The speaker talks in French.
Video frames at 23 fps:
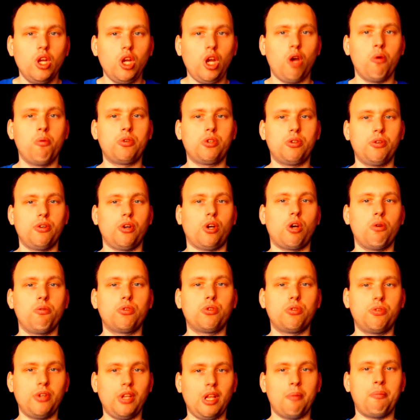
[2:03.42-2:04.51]
comme je, comme je
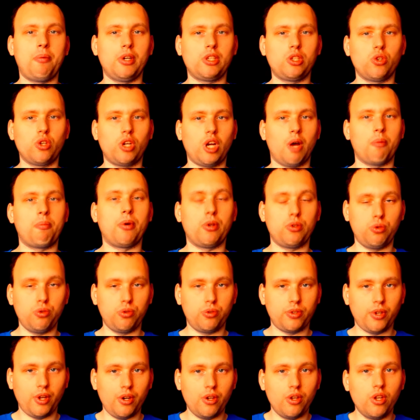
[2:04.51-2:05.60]
fais la pêche au grappin tout
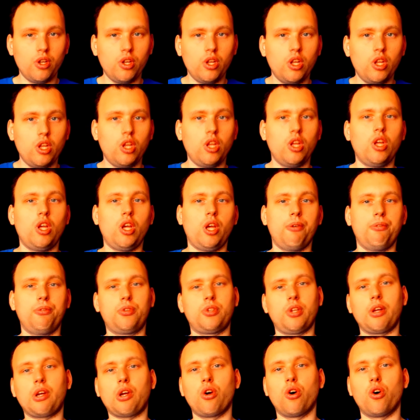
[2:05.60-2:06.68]
seul, et vous
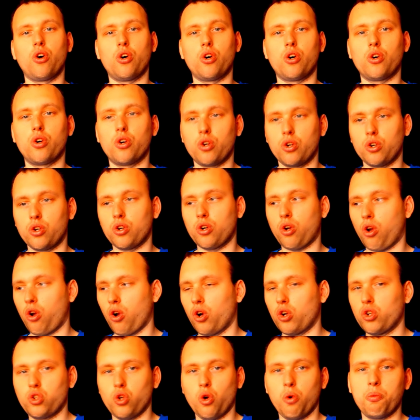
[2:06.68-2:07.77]
savez, quand,
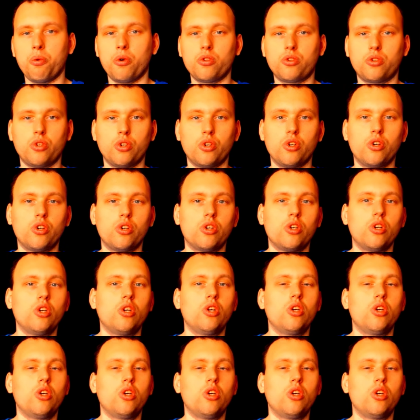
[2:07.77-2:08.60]
quand je remonte, euh,